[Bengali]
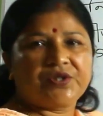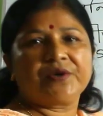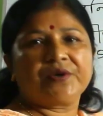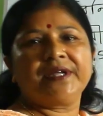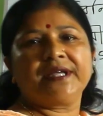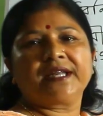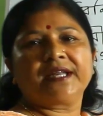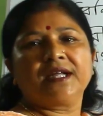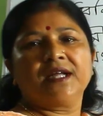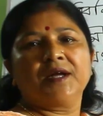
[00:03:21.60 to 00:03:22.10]

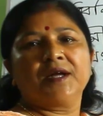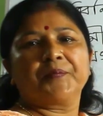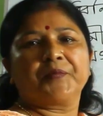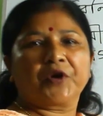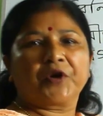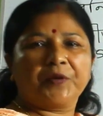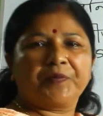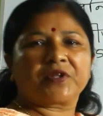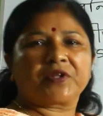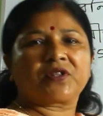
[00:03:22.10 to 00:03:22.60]
ধ্বনির
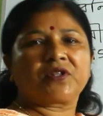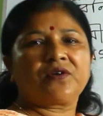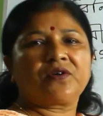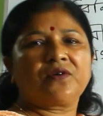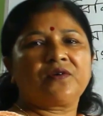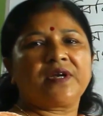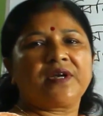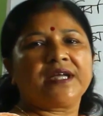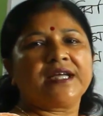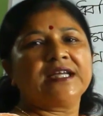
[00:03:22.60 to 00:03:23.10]
পরিবর্তন
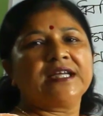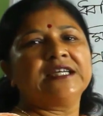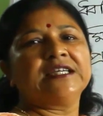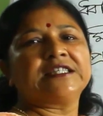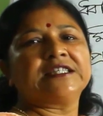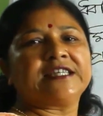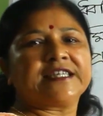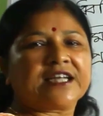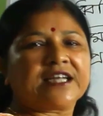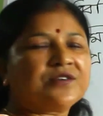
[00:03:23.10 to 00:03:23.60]
হলে
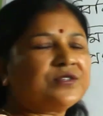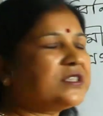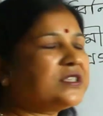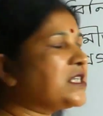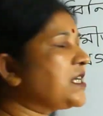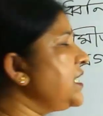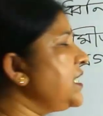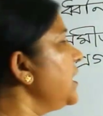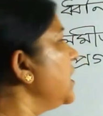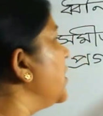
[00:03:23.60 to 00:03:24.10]
সেটা হচ্ছে
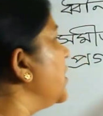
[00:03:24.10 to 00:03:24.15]
কি